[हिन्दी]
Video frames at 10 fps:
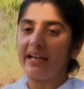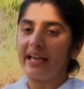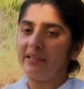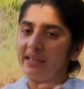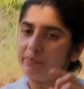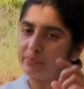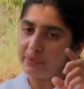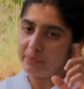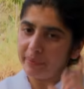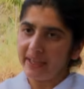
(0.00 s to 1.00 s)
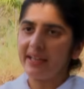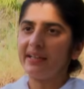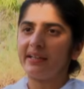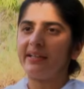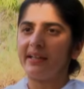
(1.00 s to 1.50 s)
एंड ये प्रिपेयर
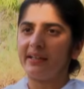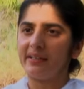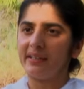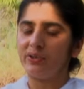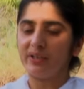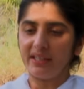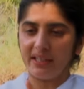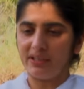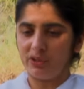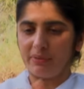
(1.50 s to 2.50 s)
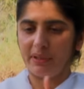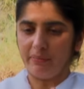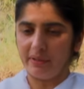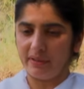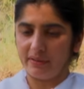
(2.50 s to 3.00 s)
करना है क्योंकि ये जब हम